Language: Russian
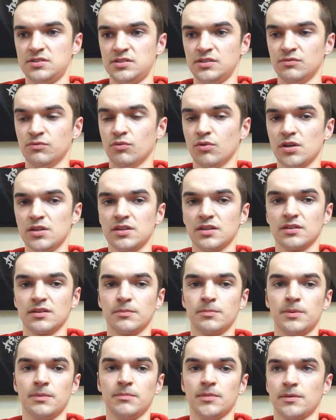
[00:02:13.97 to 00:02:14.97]
сегодня,
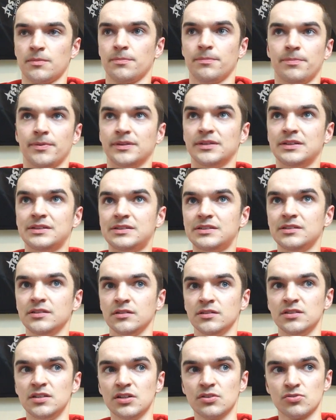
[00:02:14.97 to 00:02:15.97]
например, подойти
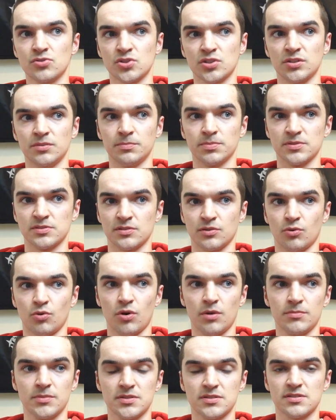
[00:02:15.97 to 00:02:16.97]
к девушке,
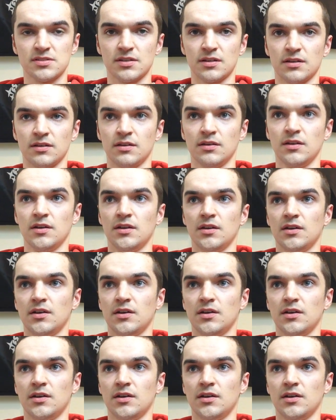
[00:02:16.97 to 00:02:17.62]
познакомиться –